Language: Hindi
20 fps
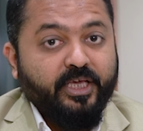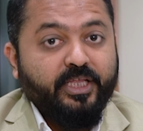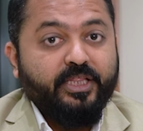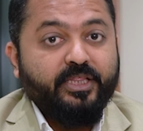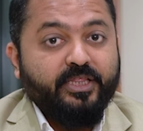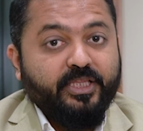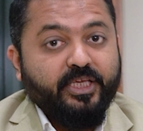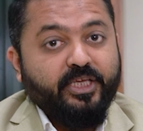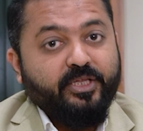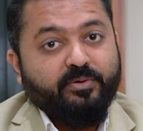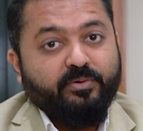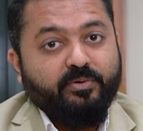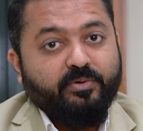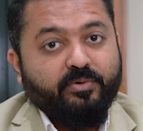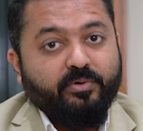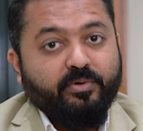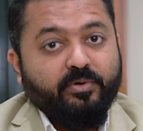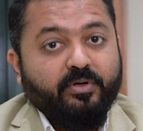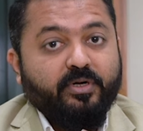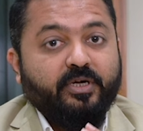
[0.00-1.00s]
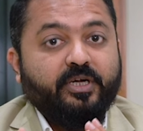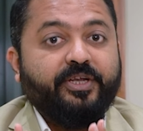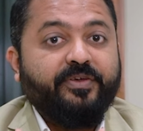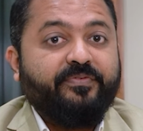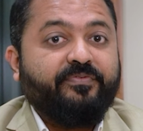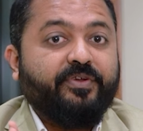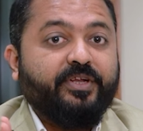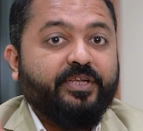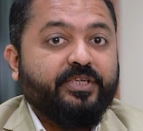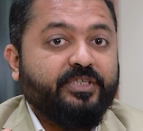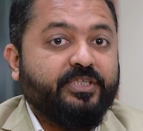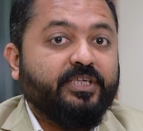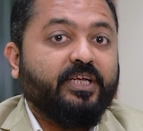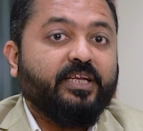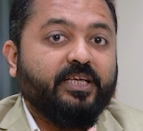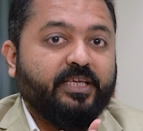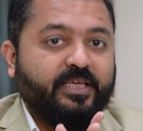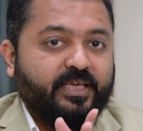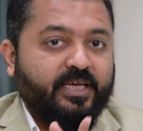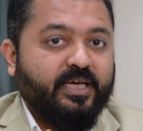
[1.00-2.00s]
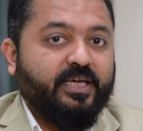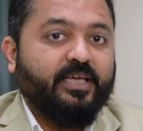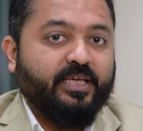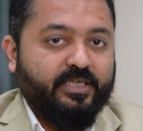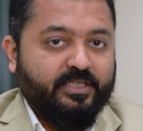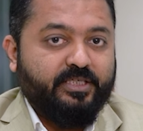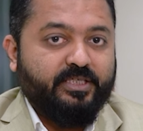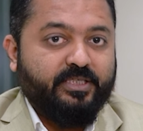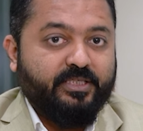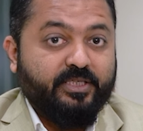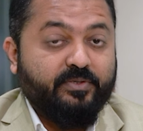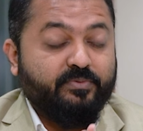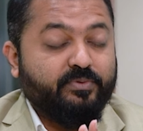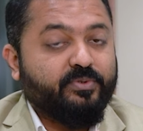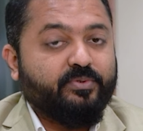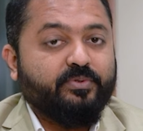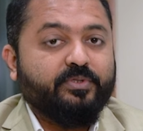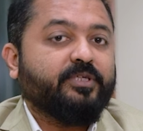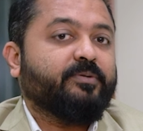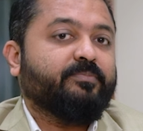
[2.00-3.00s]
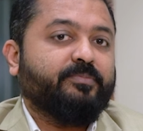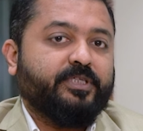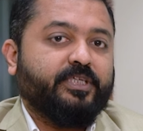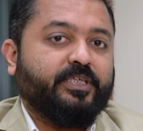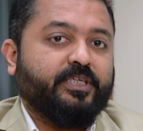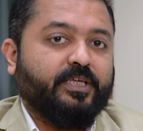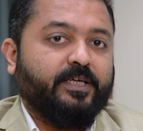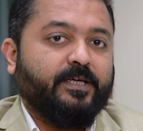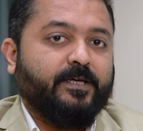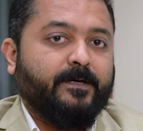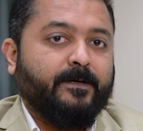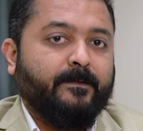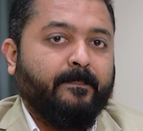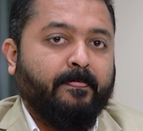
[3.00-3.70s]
इन तीनों को डिफरेंशियल क्या क्या चीज़ है उसको समझेंगे